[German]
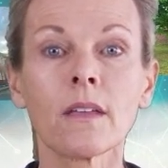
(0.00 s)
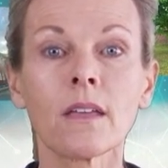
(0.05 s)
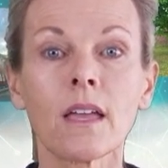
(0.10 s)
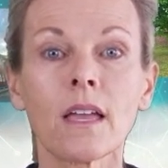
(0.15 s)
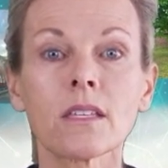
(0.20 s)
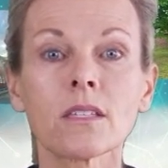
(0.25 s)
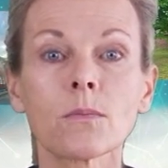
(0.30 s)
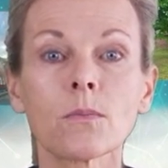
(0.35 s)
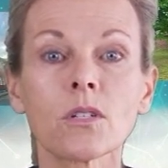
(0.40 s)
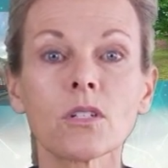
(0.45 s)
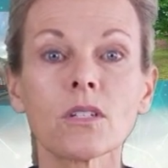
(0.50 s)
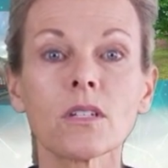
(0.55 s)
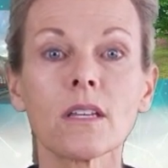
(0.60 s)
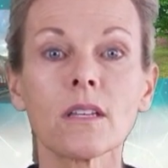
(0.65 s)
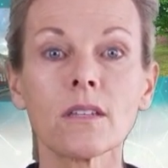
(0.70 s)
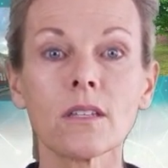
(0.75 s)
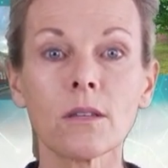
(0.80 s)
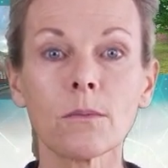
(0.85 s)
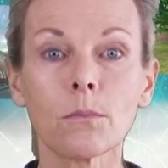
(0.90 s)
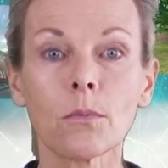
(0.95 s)
Es
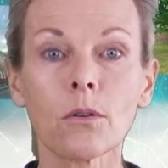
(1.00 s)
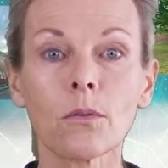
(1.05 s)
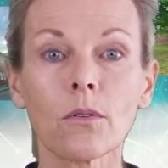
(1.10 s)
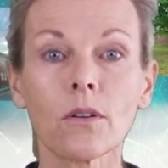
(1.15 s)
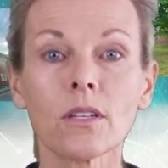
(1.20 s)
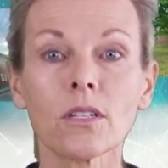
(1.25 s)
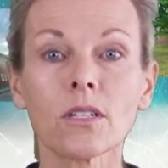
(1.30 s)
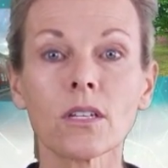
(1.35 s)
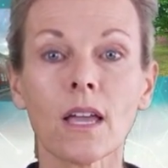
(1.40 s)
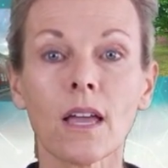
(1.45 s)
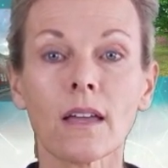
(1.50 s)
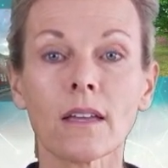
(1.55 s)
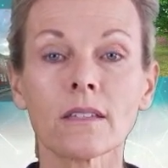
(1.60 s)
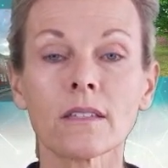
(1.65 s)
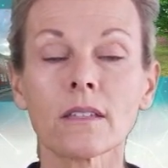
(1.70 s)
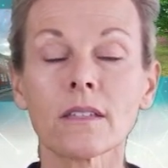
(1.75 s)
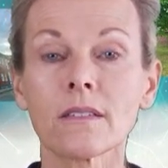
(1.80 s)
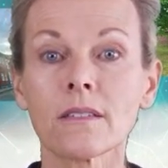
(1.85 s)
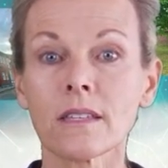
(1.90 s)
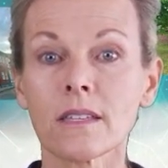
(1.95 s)
besteht die
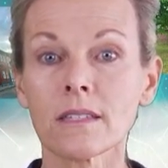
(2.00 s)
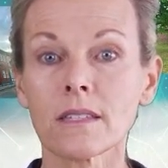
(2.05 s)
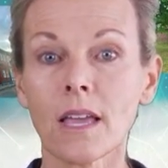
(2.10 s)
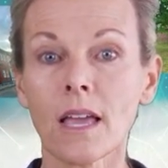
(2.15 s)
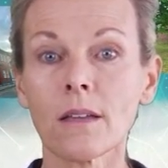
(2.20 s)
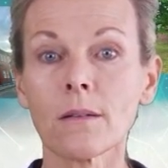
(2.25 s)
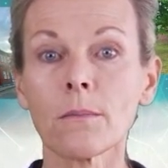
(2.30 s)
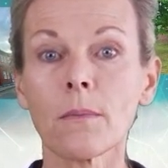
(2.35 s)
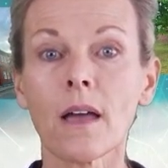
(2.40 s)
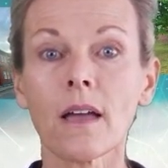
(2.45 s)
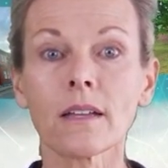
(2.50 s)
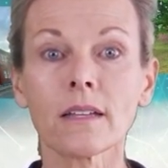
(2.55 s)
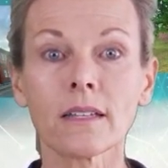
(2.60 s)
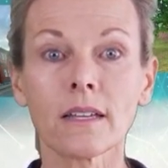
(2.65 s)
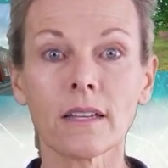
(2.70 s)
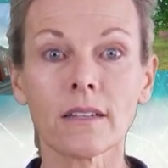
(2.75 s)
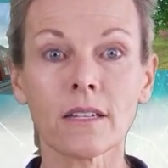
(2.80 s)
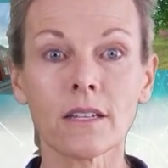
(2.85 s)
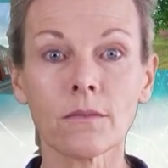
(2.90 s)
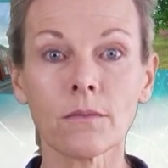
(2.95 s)
Möglichkeit, dass ein
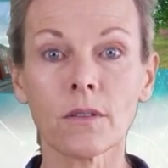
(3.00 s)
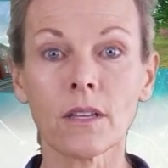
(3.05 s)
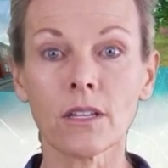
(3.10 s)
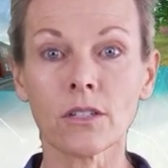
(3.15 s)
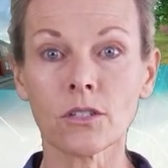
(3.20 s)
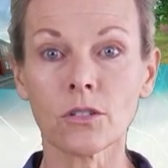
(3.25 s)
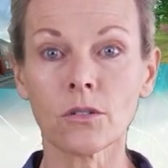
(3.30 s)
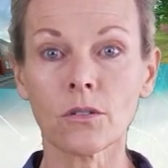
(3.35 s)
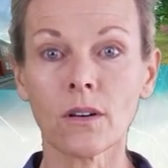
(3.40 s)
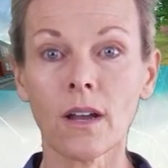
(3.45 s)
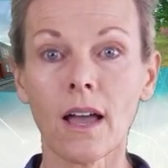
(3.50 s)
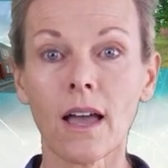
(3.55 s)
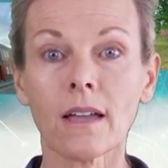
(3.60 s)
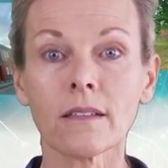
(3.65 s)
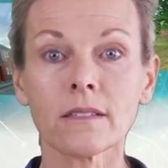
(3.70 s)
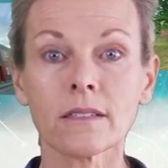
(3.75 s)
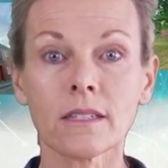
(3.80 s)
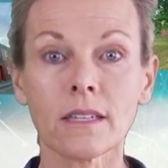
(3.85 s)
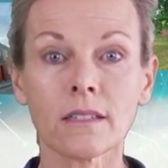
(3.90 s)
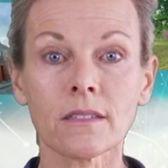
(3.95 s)
Makler den Wert höher
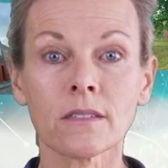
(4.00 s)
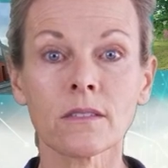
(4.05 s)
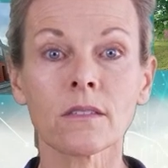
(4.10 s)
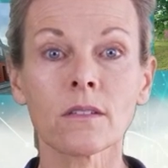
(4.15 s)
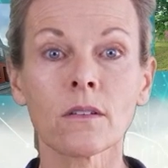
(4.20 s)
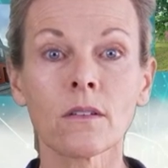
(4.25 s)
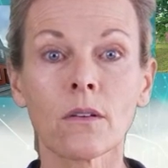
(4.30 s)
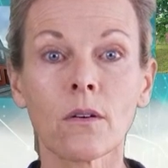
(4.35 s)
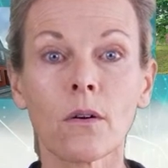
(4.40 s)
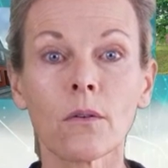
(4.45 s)
ansetzt,